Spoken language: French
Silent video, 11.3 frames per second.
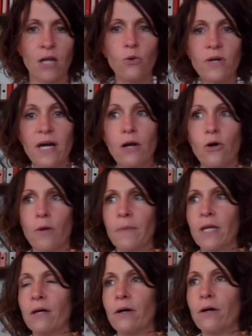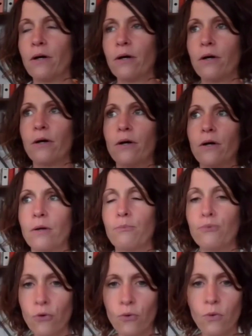Donc alors, euh,
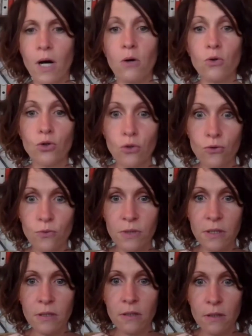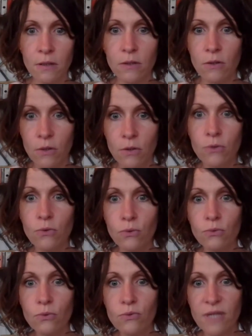pourquoi aujourd'hui
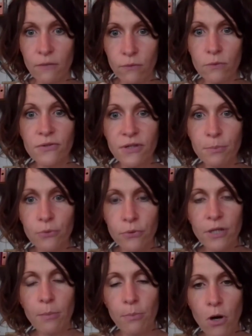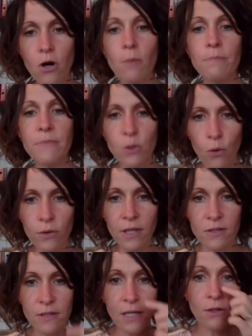nous avons si peu d'apports
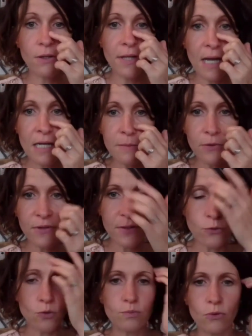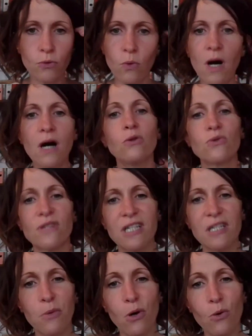micronutritionnels dans notre alimentation. Pourquoi nos
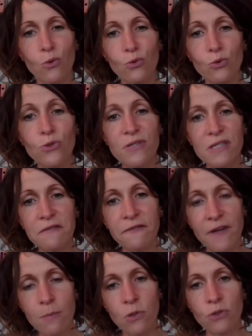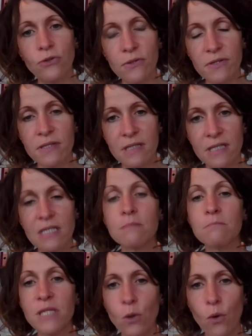aliments ont une si faible densité
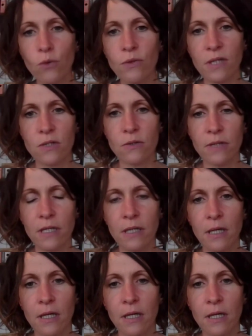micronutritionnelle